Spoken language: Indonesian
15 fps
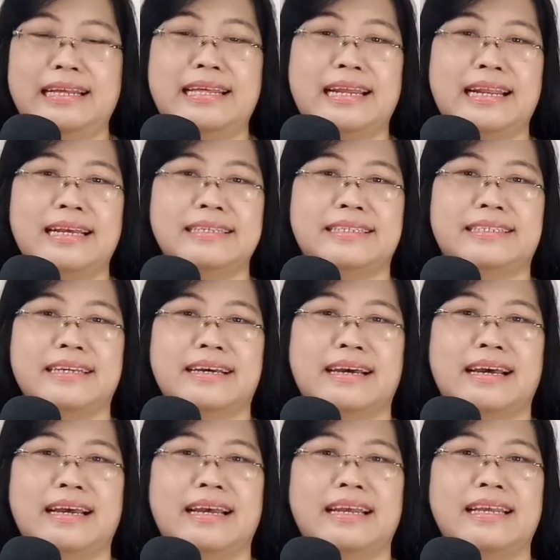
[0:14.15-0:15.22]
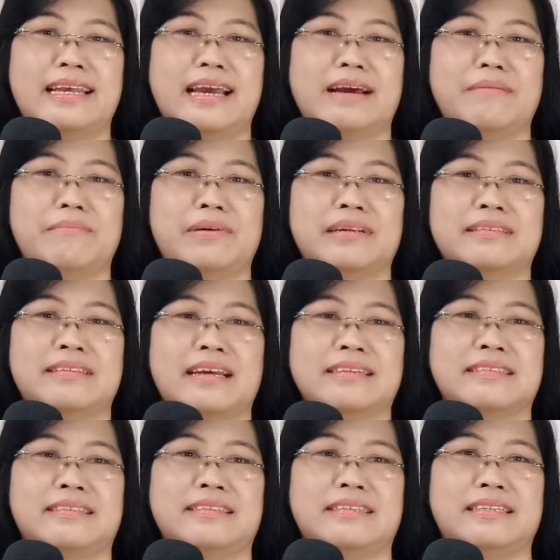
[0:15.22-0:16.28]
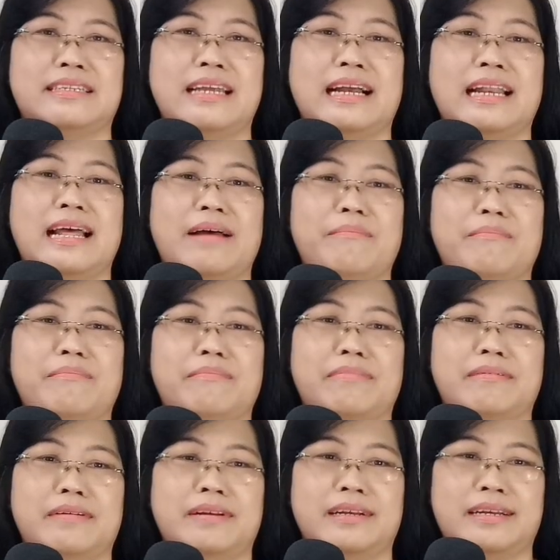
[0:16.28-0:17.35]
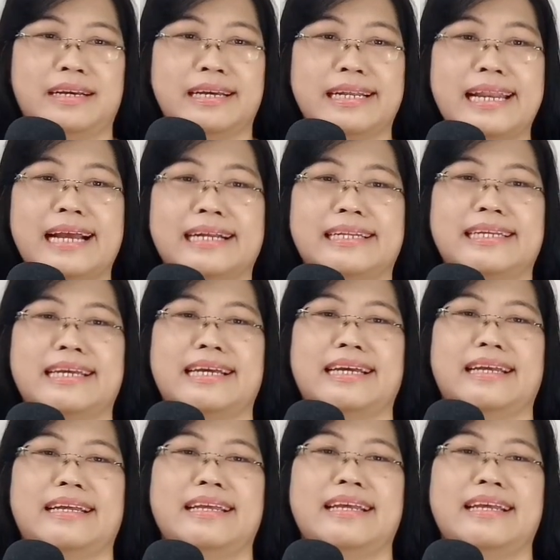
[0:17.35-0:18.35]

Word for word: Gereja yang bersaksi dalam kehendaknya